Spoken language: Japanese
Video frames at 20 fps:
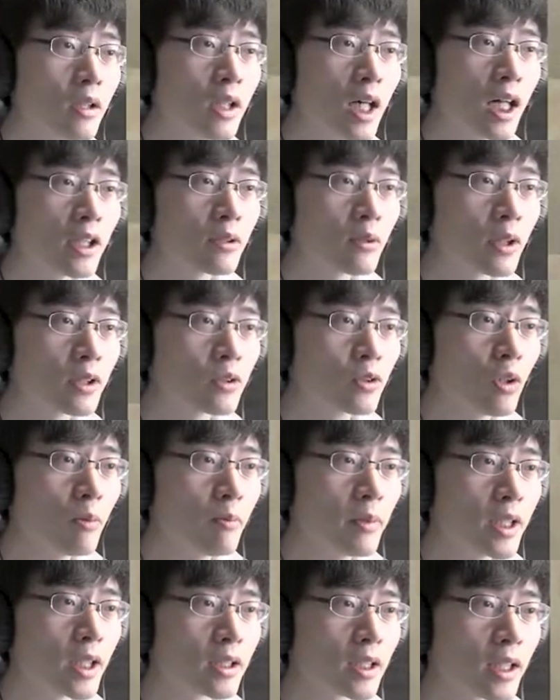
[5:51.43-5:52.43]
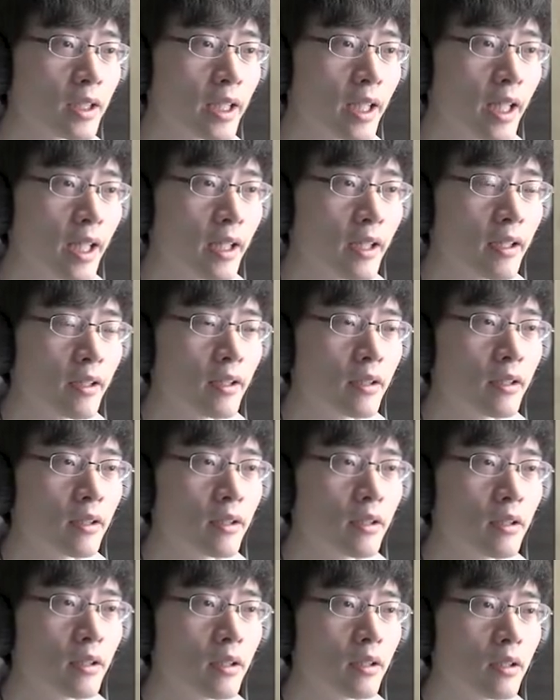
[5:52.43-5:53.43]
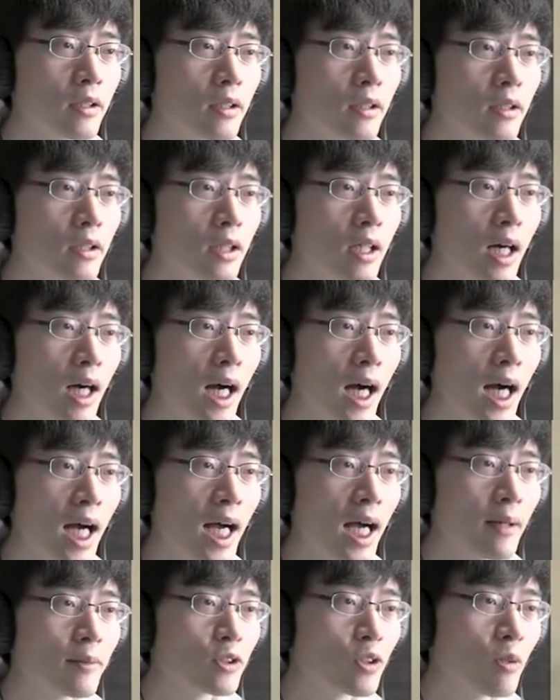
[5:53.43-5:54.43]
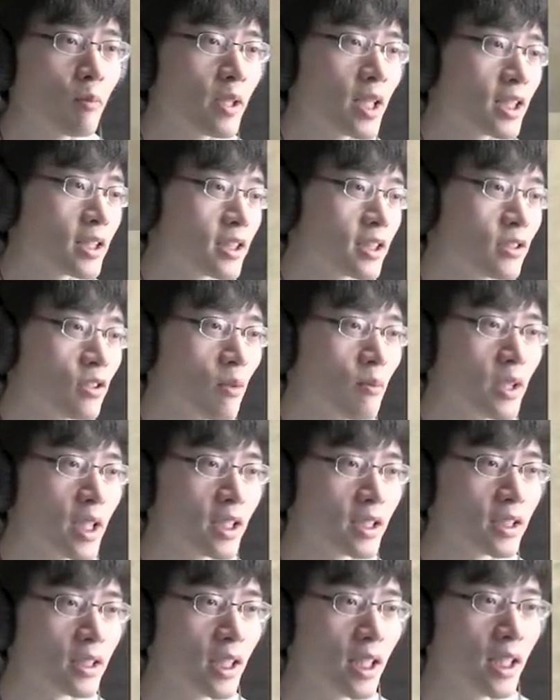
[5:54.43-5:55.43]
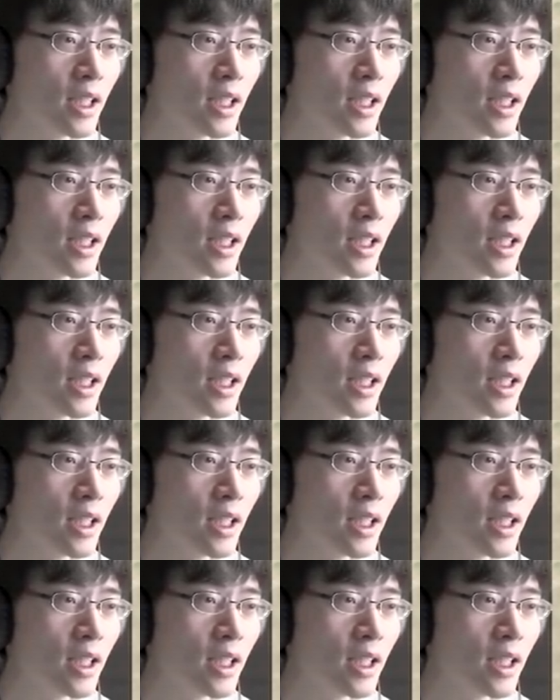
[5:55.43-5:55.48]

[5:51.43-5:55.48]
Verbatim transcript: あとこれゾンビですかね。あー、ゾンビです。ゾンビです。